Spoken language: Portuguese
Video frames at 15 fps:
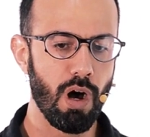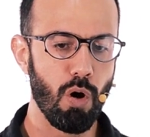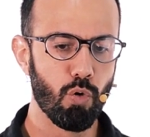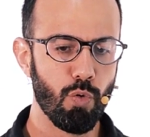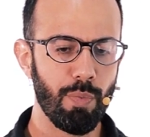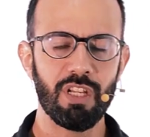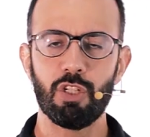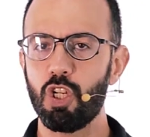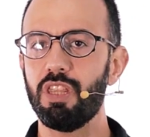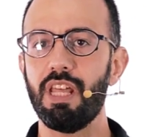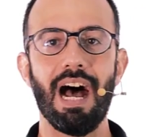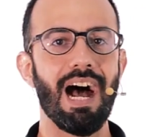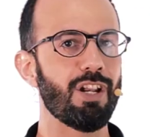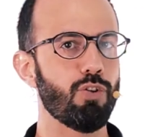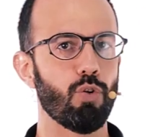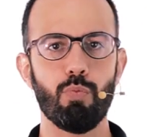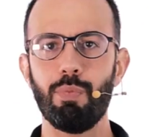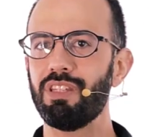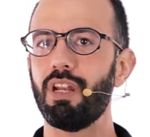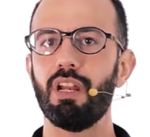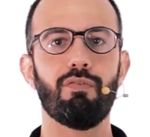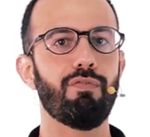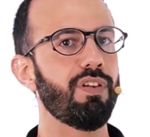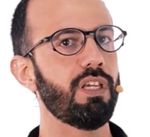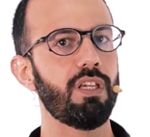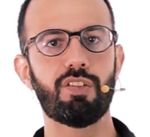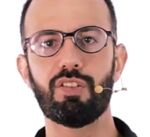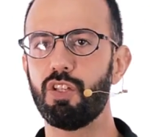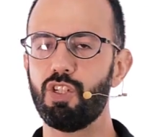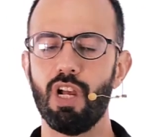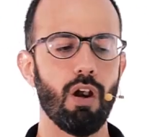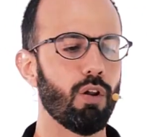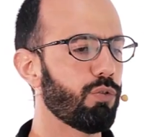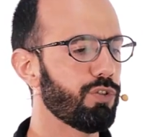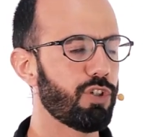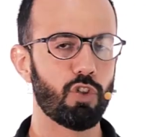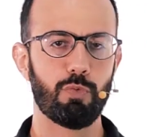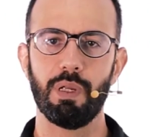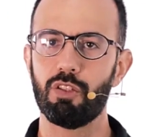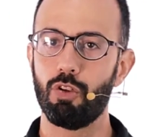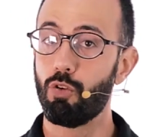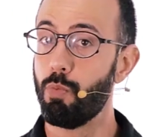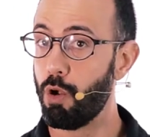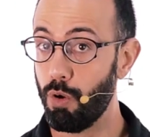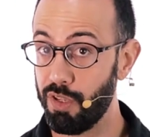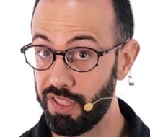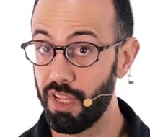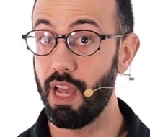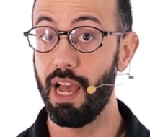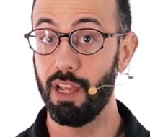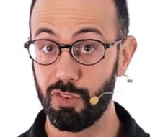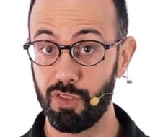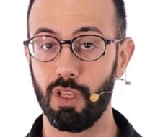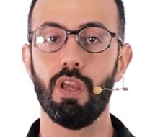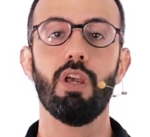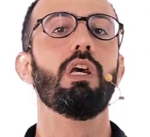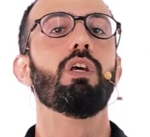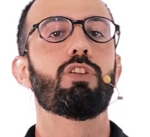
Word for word: alguma entidade, alguma entrevista, diálogo com os espíritos, alguma coisa assim.